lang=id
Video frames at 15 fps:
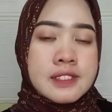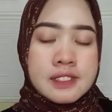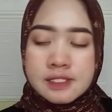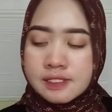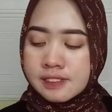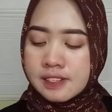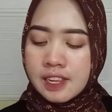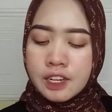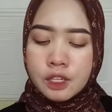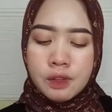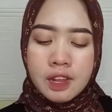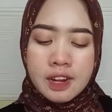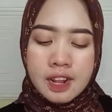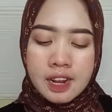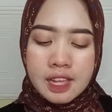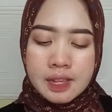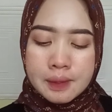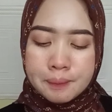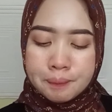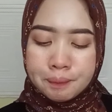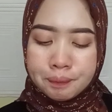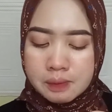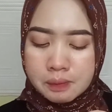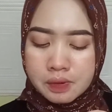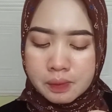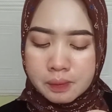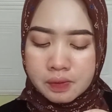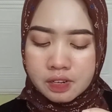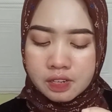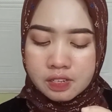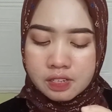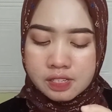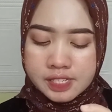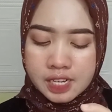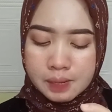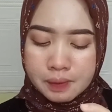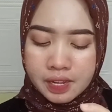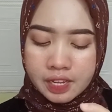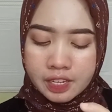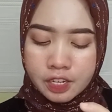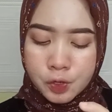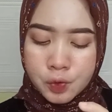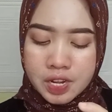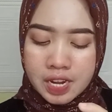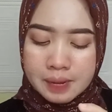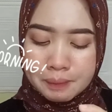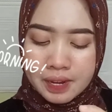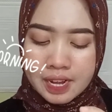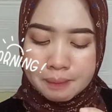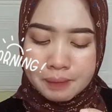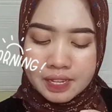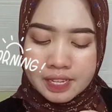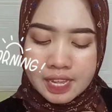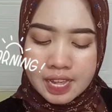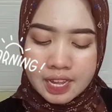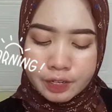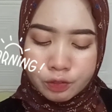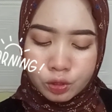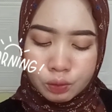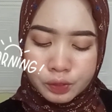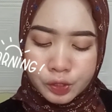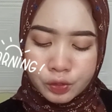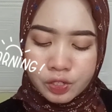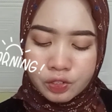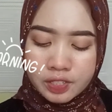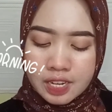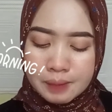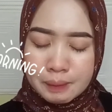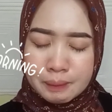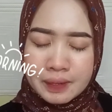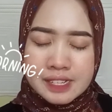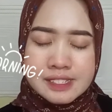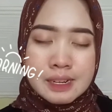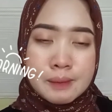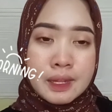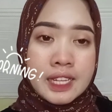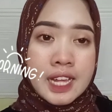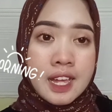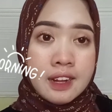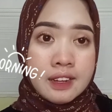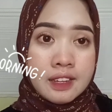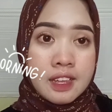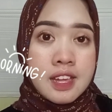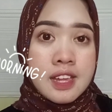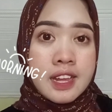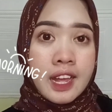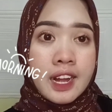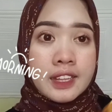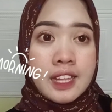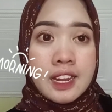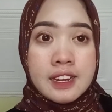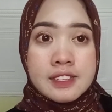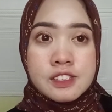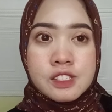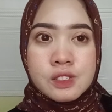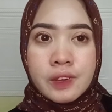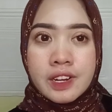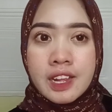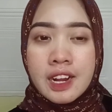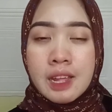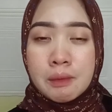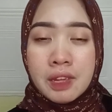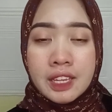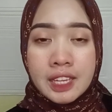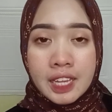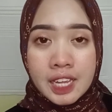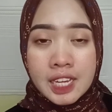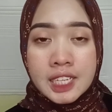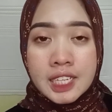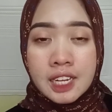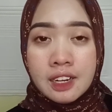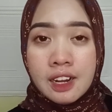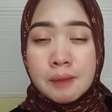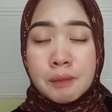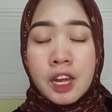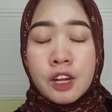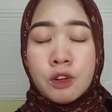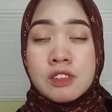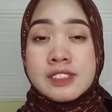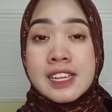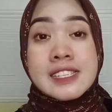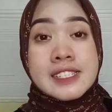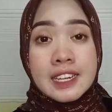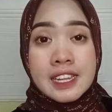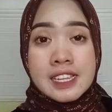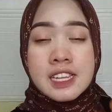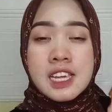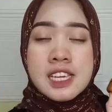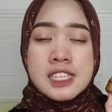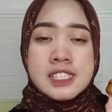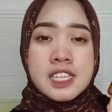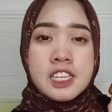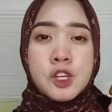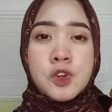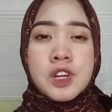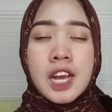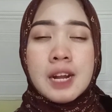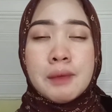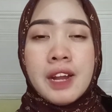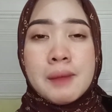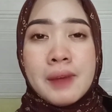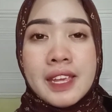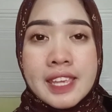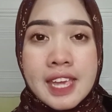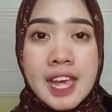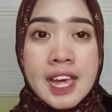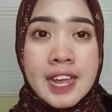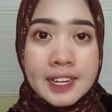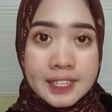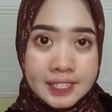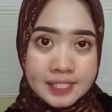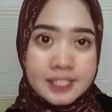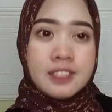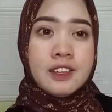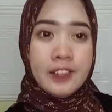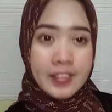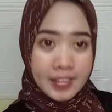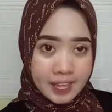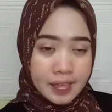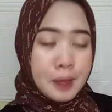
Selain itu adalah ini cara pakainya digunakan pada pagi hari untuk melindungi dari kepala sinar matahari. Karena tadi sesuai dengan namanya, ini adalah mengandung sunscreen, jadi gunakan pada pagi hari. Oke? Okay?